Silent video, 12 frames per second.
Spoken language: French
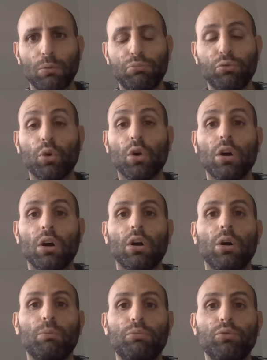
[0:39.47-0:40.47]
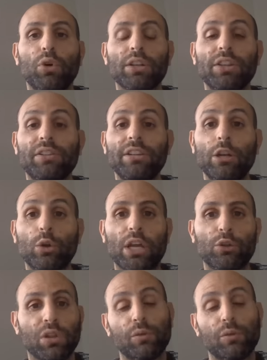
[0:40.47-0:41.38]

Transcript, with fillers: pour pouvoir désigner le gagnant.